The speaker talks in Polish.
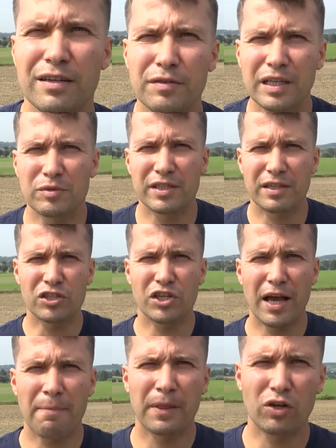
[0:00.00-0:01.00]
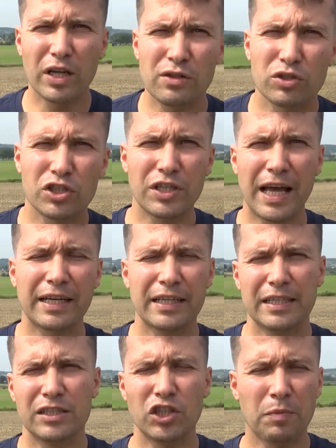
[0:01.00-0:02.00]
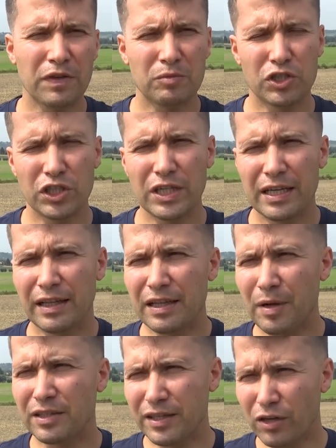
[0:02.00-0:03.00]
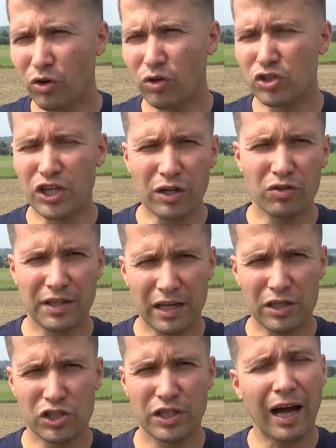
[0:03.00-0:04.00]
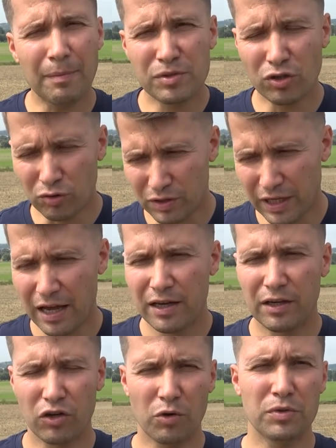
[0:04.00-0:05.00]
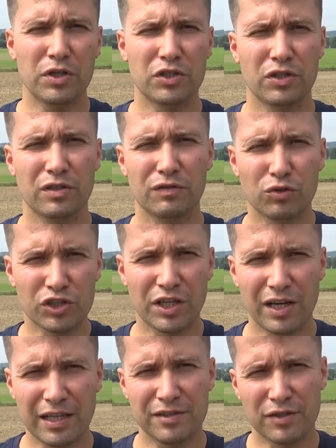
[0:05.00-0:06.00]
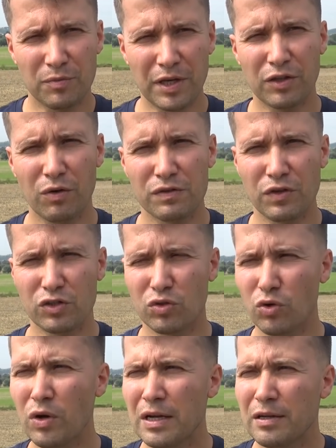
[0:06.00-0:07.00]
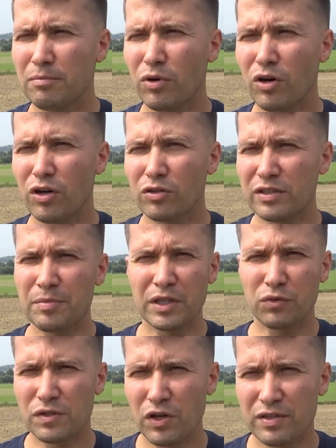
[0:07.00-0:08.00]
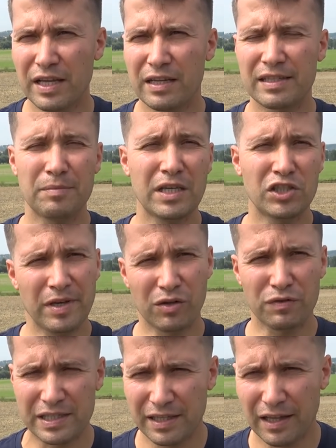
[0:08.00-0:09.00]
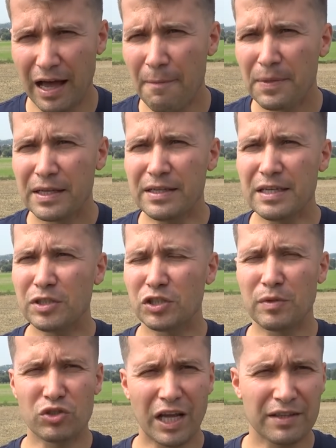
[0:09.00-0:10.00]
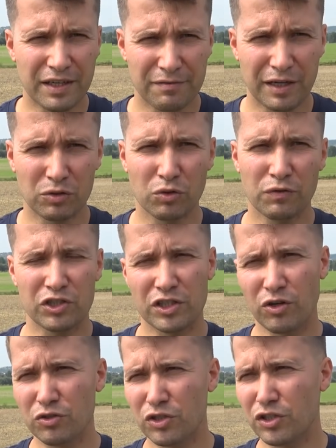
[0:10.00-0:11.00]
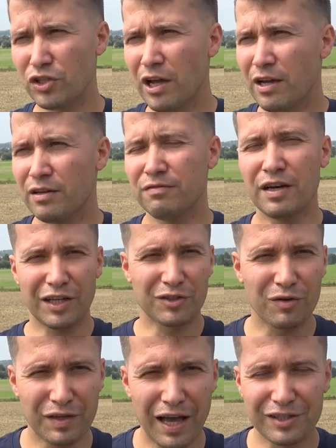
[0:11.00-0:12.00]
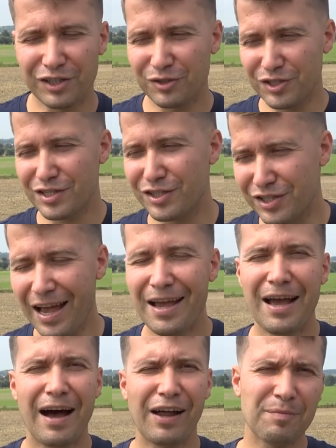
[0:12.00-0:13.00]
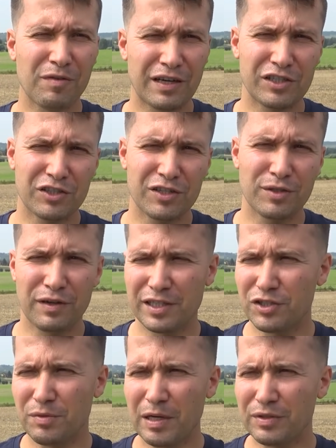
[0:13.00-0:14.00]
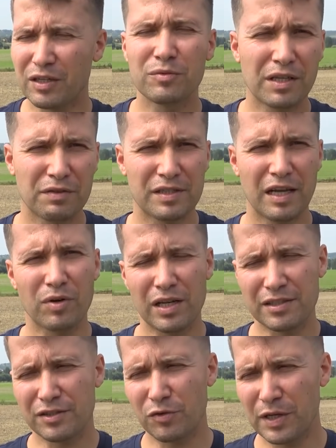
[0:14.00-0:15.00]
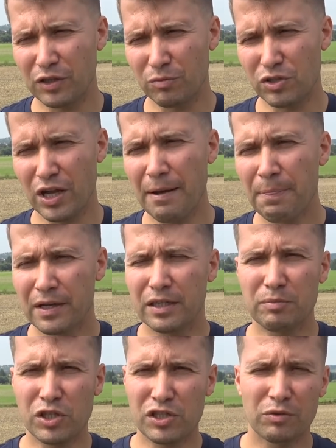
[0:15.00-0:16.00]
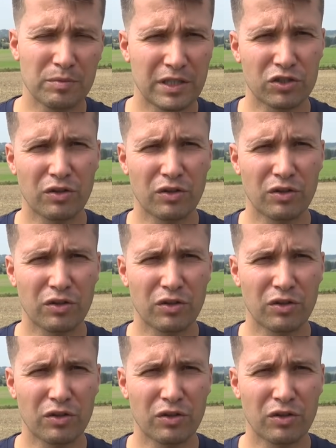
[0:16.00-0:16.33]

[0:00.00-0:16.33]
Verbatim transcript: Witam Cię serdecznie, kolejny odcinek. Dzisiaj opowiem Ci na temat tego, czego nie należy absolutnie robić w dłuższej relacji z kobietą, w związku, bo to zabije Twój związek, zabije Ciebie jako faceta i nie będziesz miał żadnych efektów, jeszcze skończysz w wariatkowie, czego Ci nie życzę, ale poważnie często faceci mają taką nerwicę po relacji z kobietą, że przyjeżdżają do mnie na